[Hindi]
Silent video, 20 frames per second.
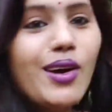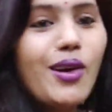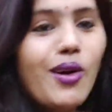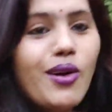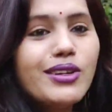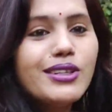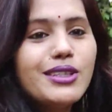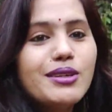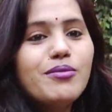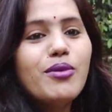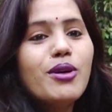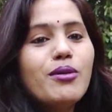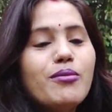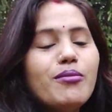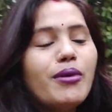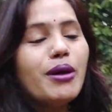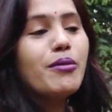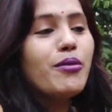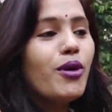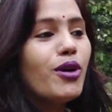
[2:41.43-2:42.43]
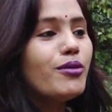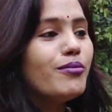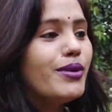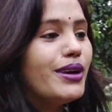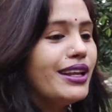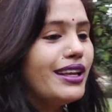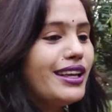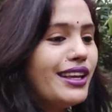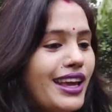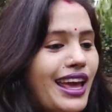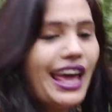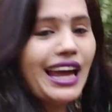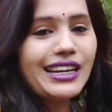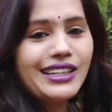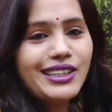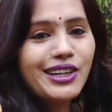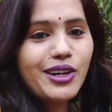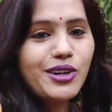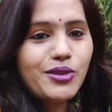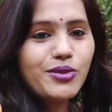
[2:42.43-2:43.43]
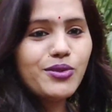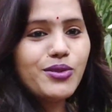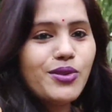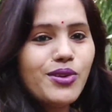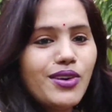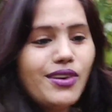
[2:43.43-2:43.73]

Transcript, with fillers: कौन सी मैं बहुत बड़ी एक्टर हूँ